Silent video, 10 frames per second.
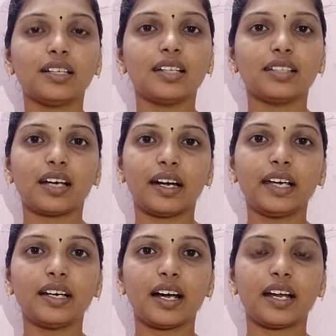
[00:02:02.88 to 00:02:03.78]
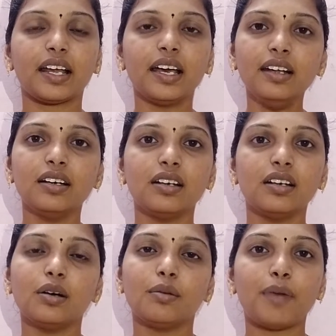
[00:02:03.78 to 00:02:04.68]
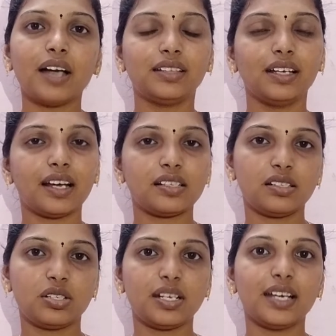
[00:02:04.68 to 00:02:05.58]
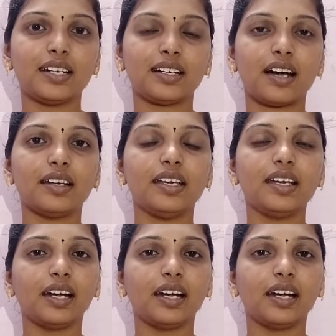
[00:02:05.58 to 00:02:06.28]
அதான் அந்த கடைக்காரர் பார்த்து ரசிச்சுட்டே இருக்கார்